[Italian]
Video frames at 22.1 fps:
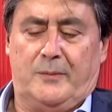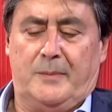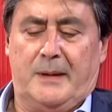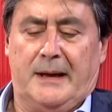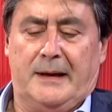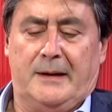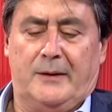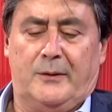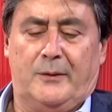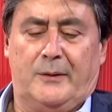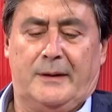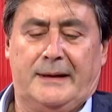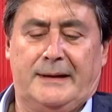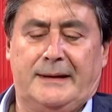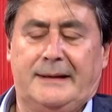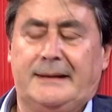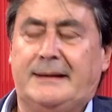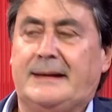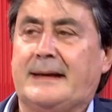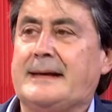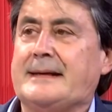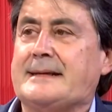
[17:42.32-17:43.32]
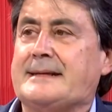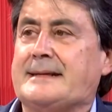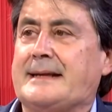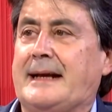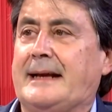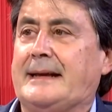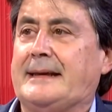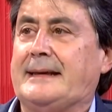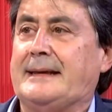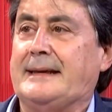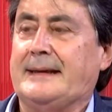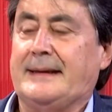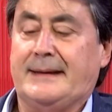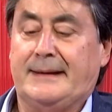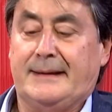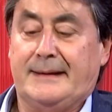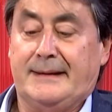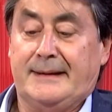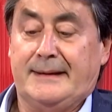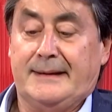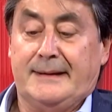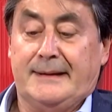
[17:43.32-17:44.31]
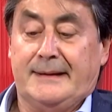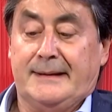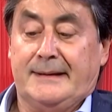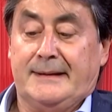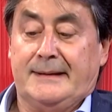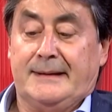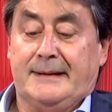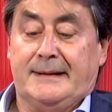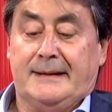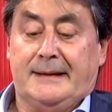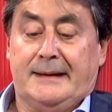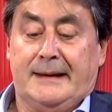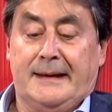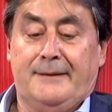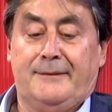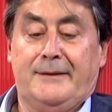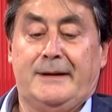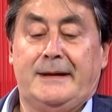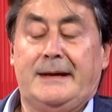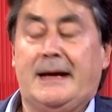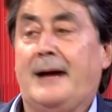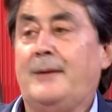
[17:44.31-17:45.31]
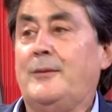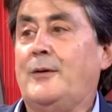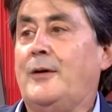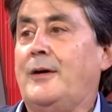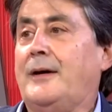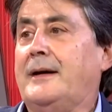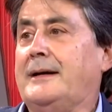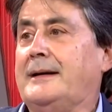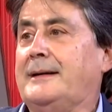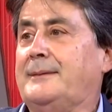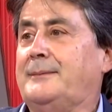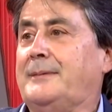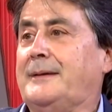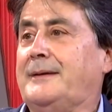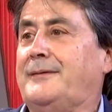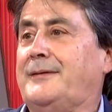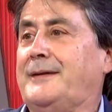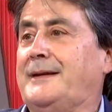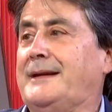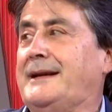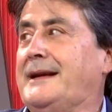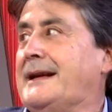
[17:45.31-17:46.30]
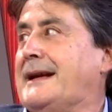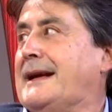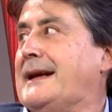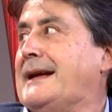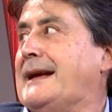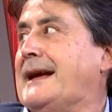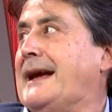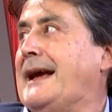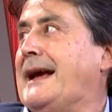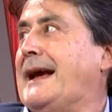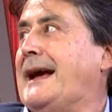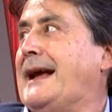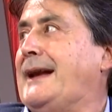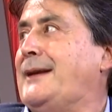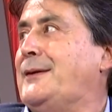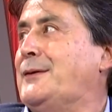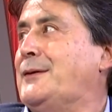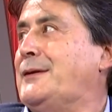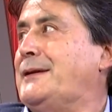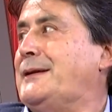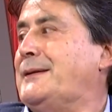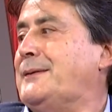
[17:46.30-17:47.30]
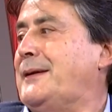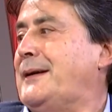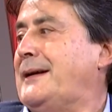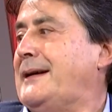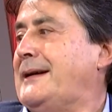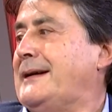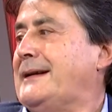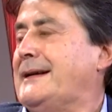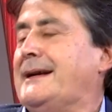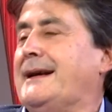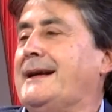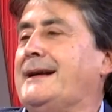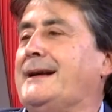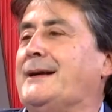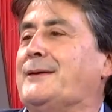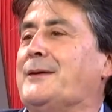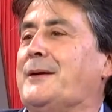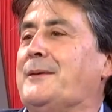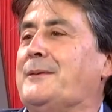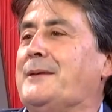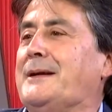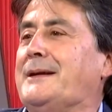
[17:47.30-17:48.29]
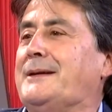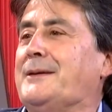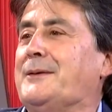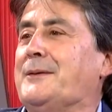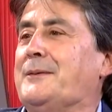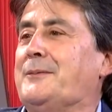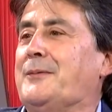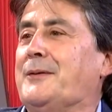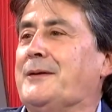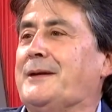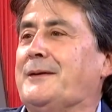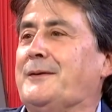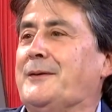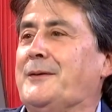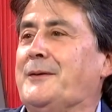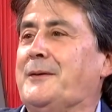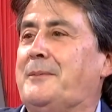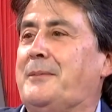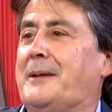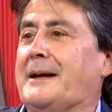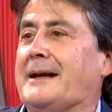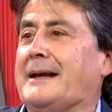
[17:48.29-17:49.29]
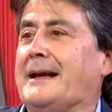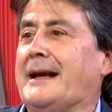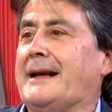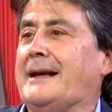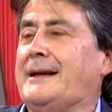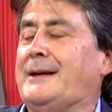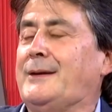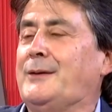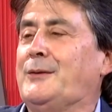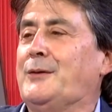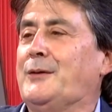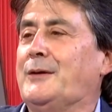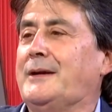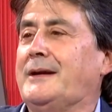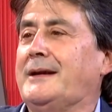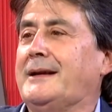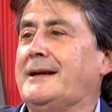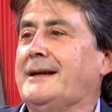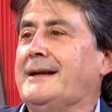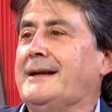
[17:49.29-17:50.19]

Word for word: bello ed interessante. E veniamo, per finire, eh, all'ultimo, naturalmente non potevo non parlare di lui,